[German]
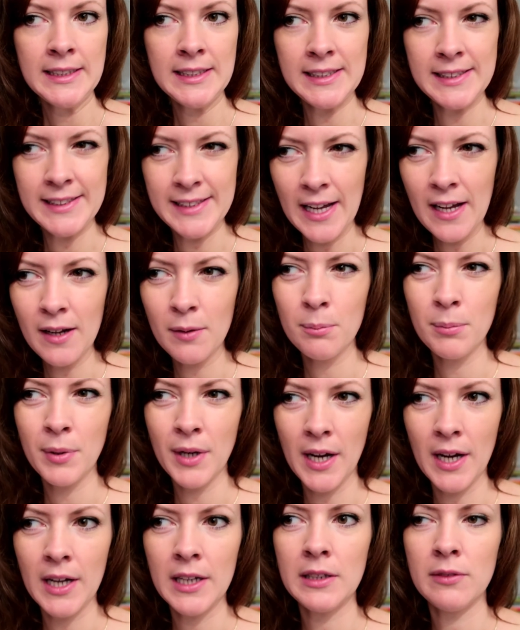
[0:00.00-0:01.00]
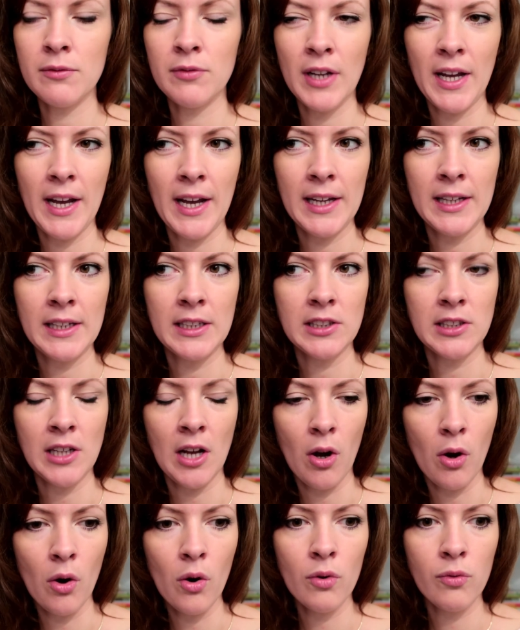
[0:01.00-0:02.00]
Die Sachen bereiten wir eigentlich
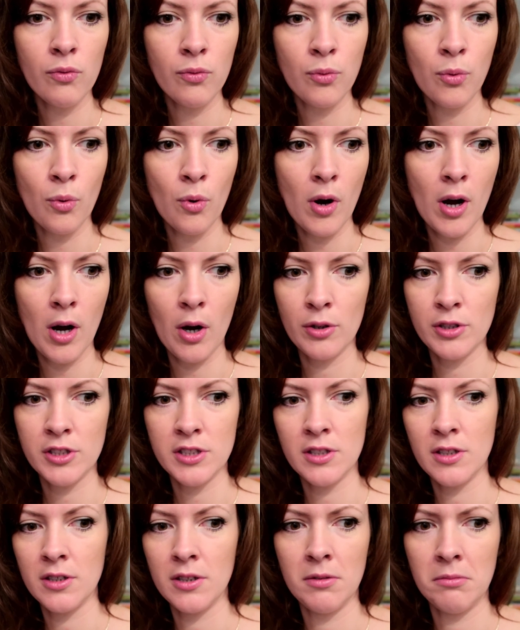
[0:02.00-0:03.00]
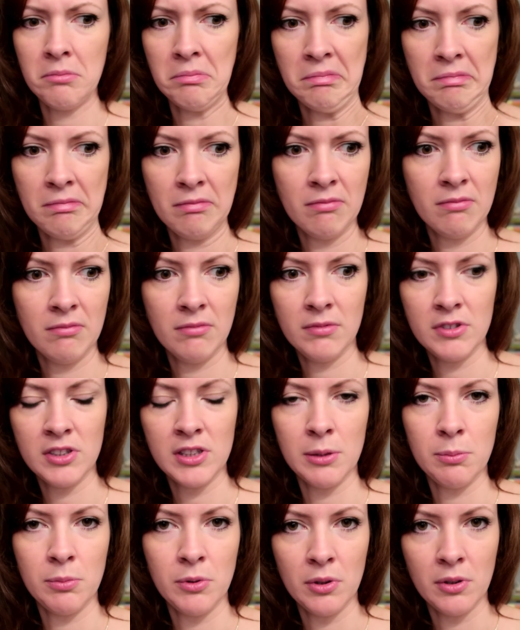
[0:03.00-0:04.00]
auch vor, außer
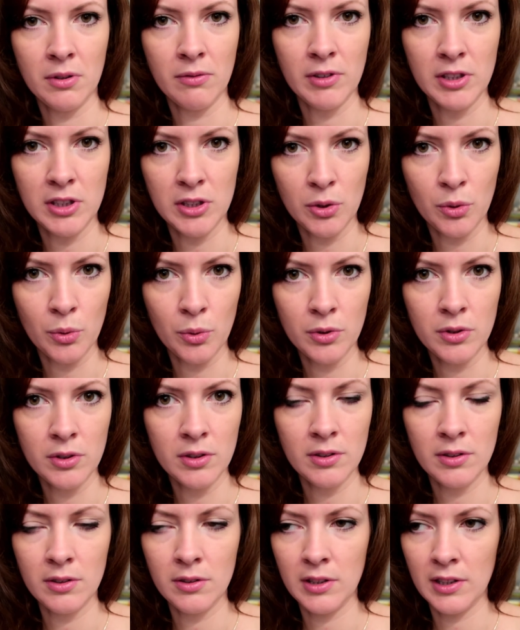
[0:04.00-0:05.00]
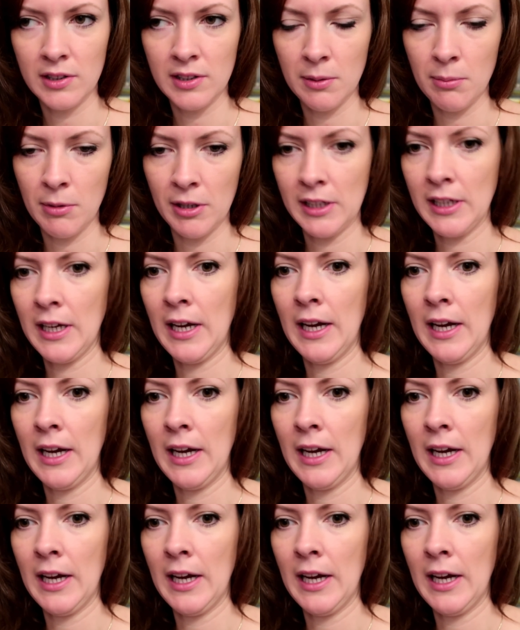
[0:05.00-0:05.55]
es gibt irgendwelche Gründe, dass jemand